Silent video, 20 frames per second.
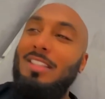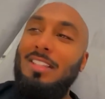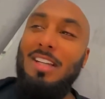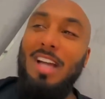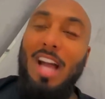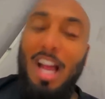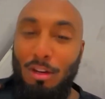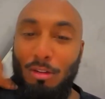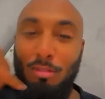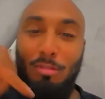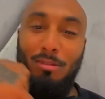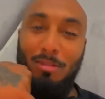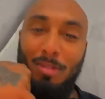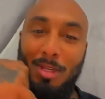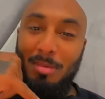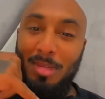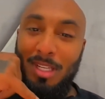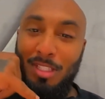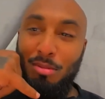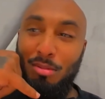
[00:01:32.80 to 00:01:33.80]
Allô, ouais,
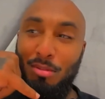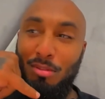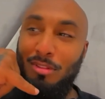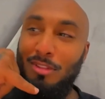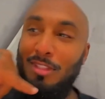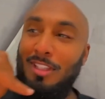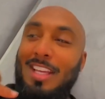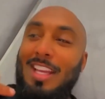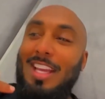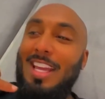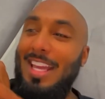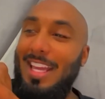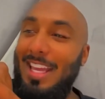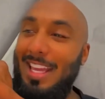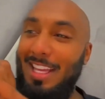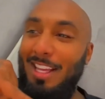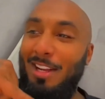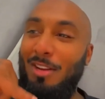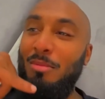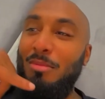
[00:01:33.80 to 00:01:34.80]
Blatus
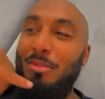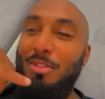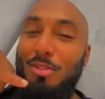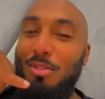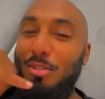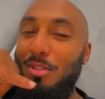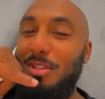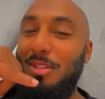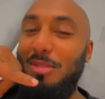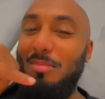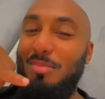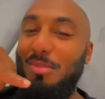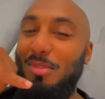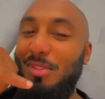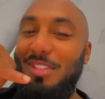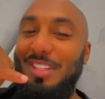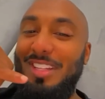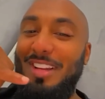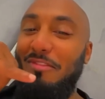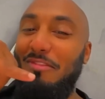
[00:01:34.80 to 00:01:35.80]
Eh, combien tu donnes pour
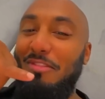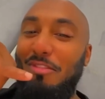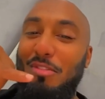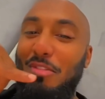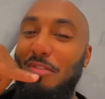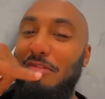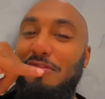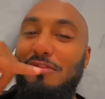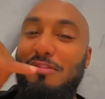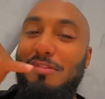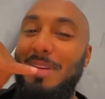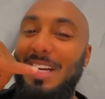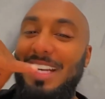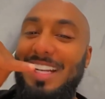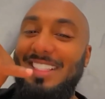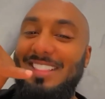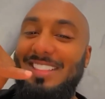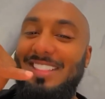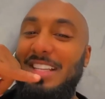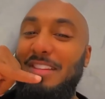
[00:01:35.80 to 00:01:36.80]
une info de fou
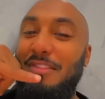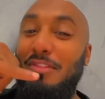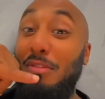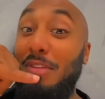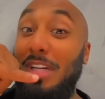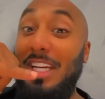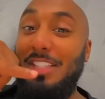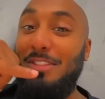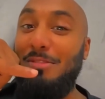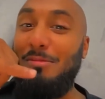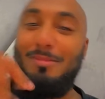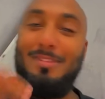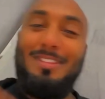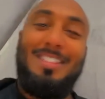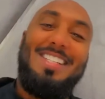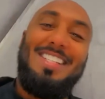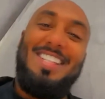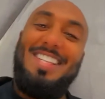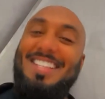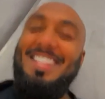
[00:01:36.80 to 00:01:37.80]
malade C'est une fille ou un garçon
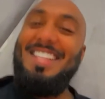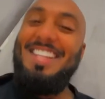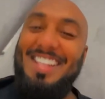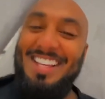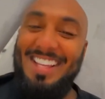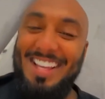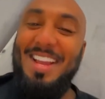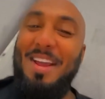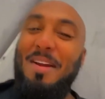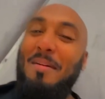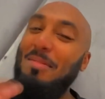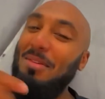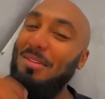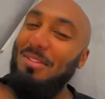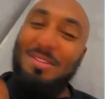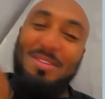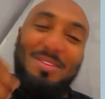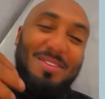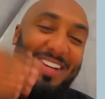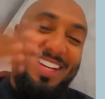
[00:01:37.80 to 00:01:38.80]

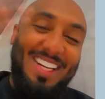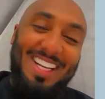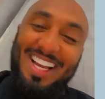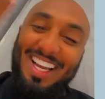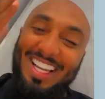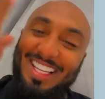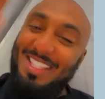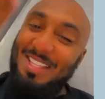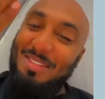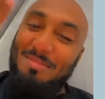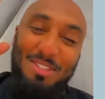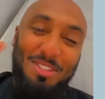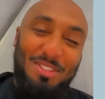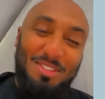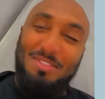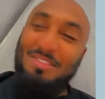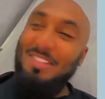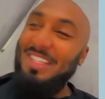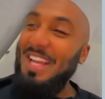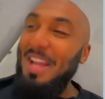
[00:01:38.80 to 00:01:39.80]
Photo, voilà, arrêtez de me
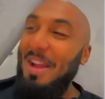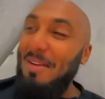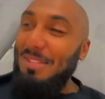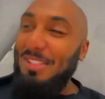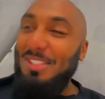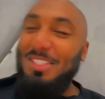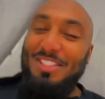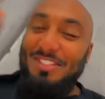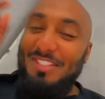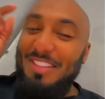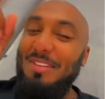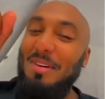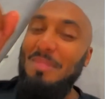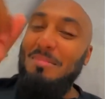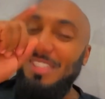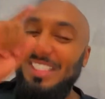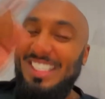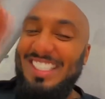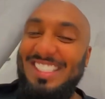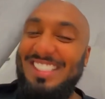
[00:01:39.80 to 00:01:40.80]
chauffer, parce que je vais
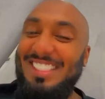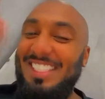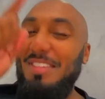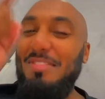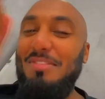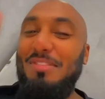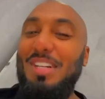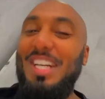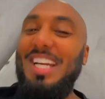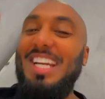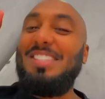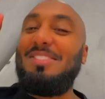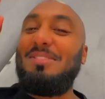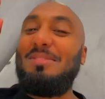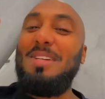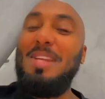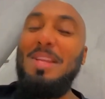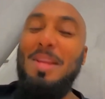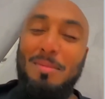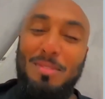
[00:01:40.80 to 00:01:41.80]
vraiment dire si c'est une fille ou un garçon.
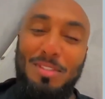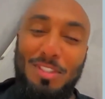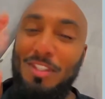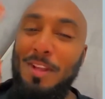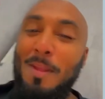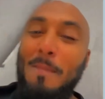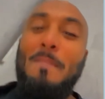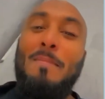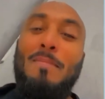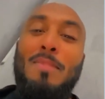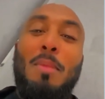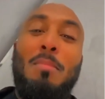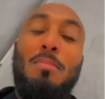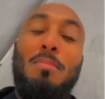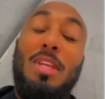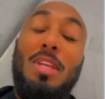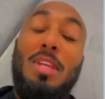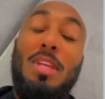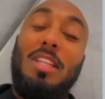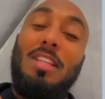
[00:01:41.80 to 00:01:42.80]
Bien
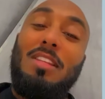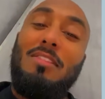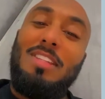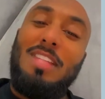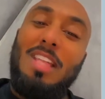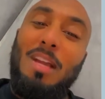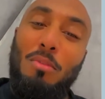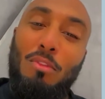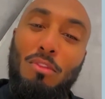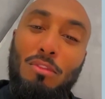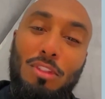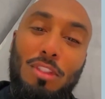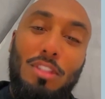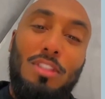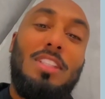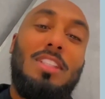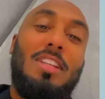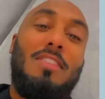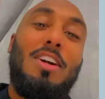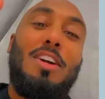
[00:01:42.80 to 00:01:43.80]
évidemment,
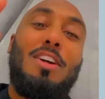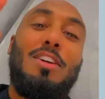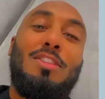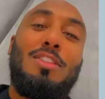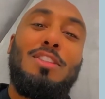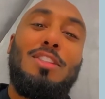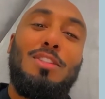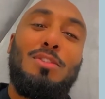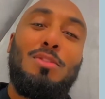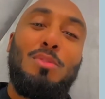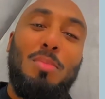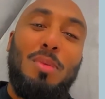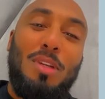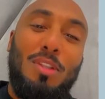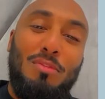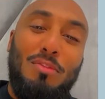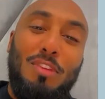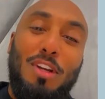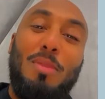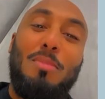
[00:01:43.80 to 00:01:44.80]
ça va, son
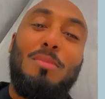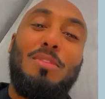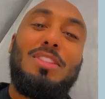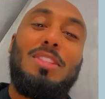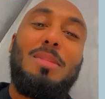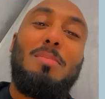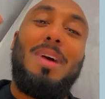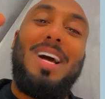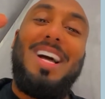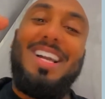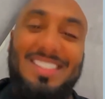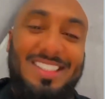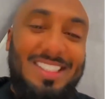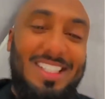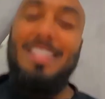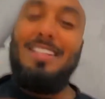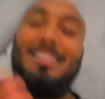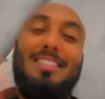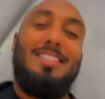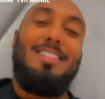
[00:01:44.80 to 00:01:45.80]
prénom va commencer par un
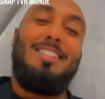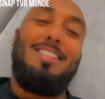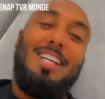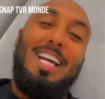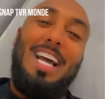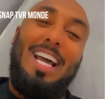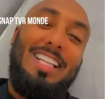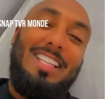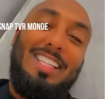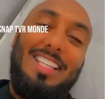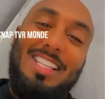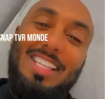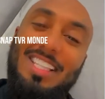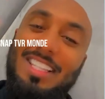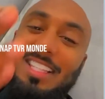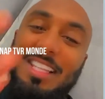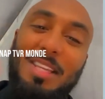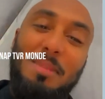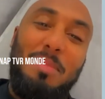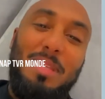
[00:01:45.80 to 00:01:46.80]
C. Arrêtez d'être
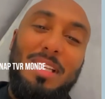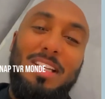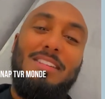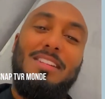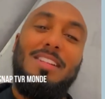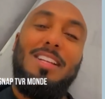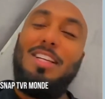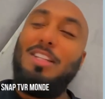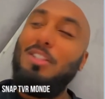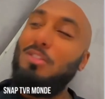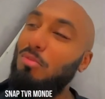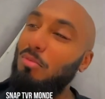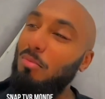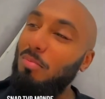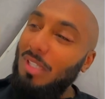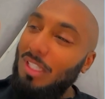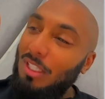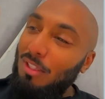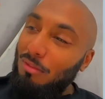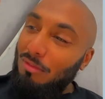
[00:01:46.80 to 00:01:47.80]
débile. Son
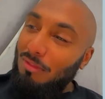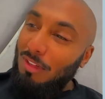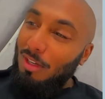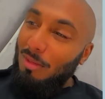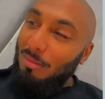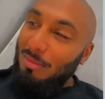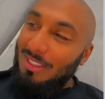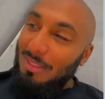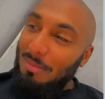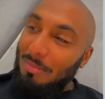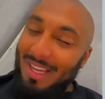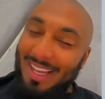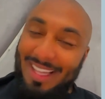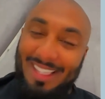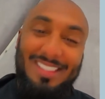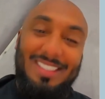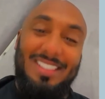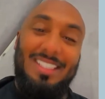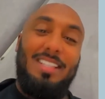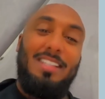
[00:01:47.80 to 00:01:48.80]
prénom va commencer par un
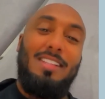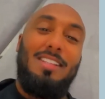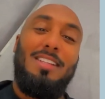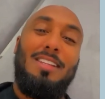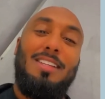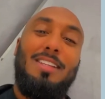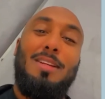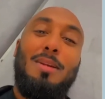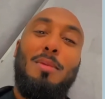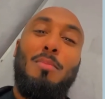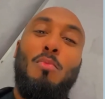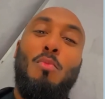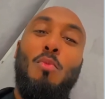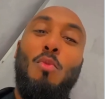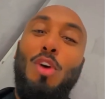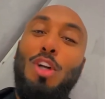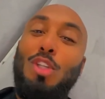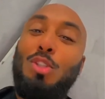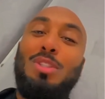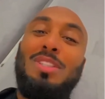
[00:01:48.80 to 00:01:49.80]
C.
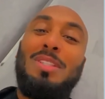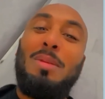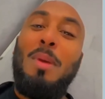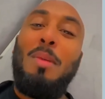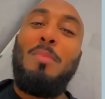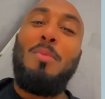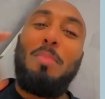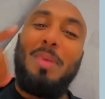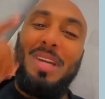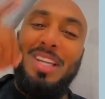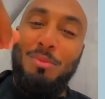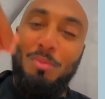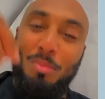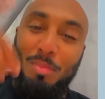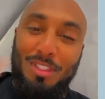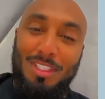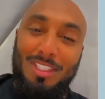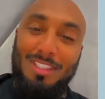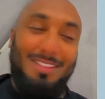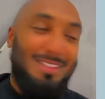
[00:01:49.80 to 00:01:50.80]
Moi, je sais même le prénom
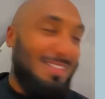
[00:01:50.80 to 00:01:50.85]
peut-être.